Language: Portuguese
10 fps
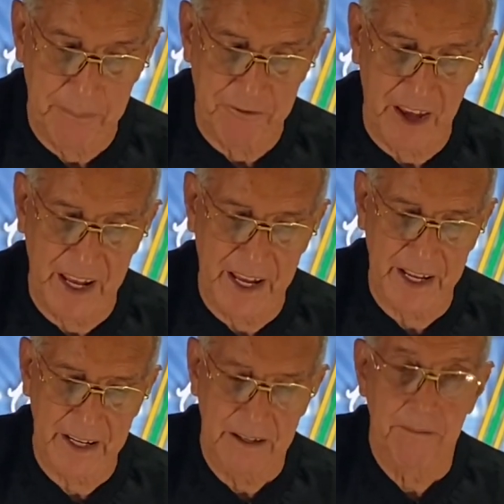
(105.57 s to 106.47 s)

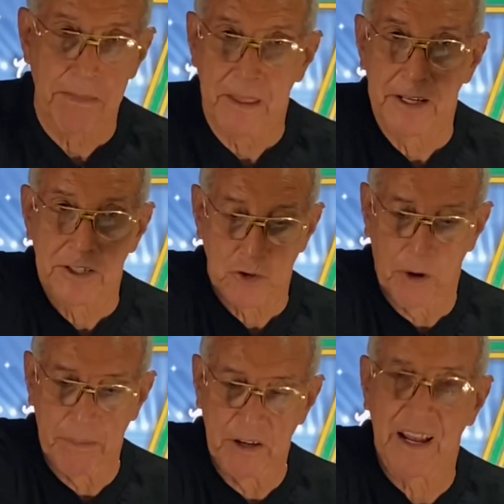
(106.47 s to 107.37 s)
Ferreira entrou
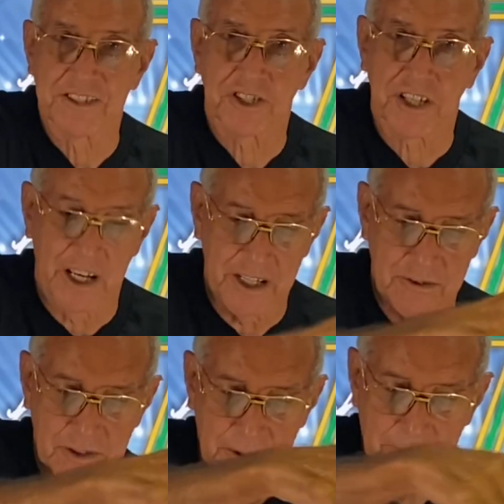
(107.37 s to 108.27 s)
pelo lado esquerdo,
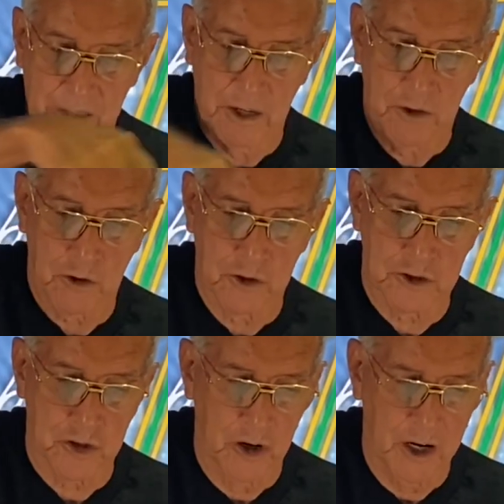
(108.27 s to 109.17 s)

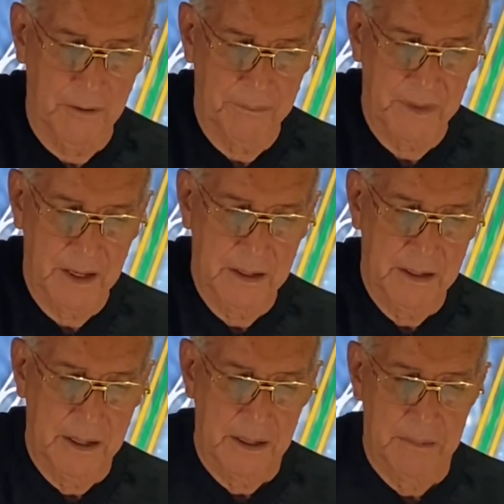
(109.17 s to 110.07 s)
cruzou.
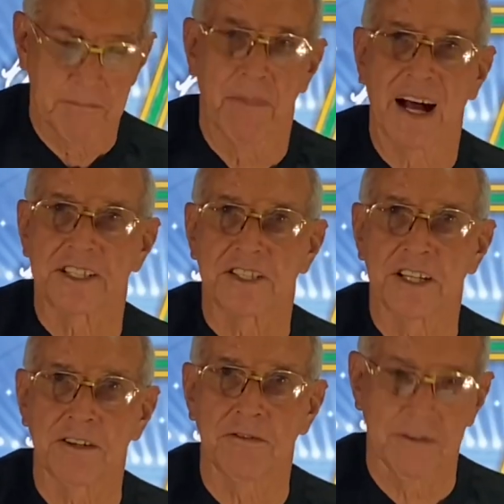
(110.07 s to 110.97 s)

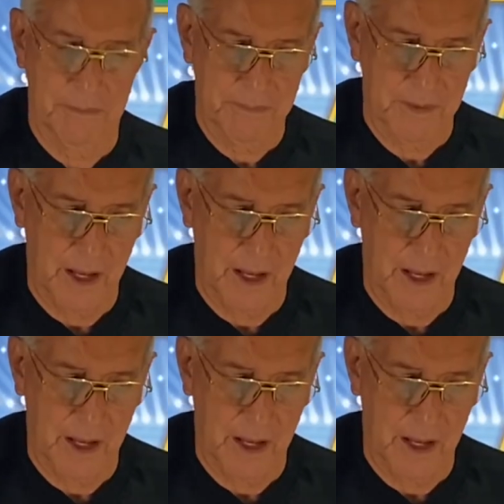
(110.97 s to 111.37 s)
Marcinho, é